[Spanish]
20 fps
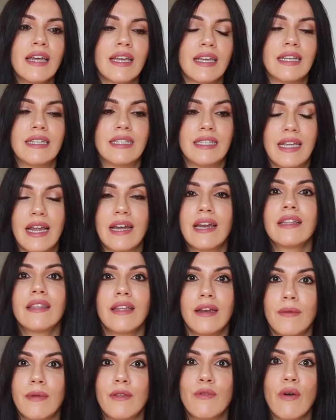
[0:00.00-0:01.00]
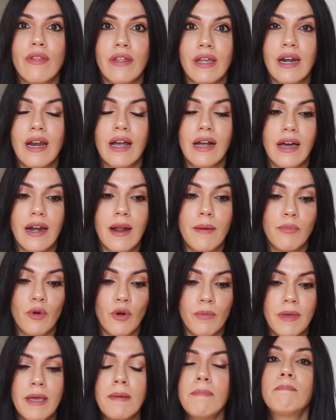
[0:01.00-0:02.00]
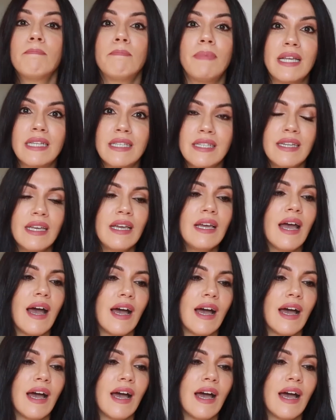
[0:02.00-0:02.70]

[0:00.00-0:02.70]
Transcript: que se han atrevido a dar la cara por mí pese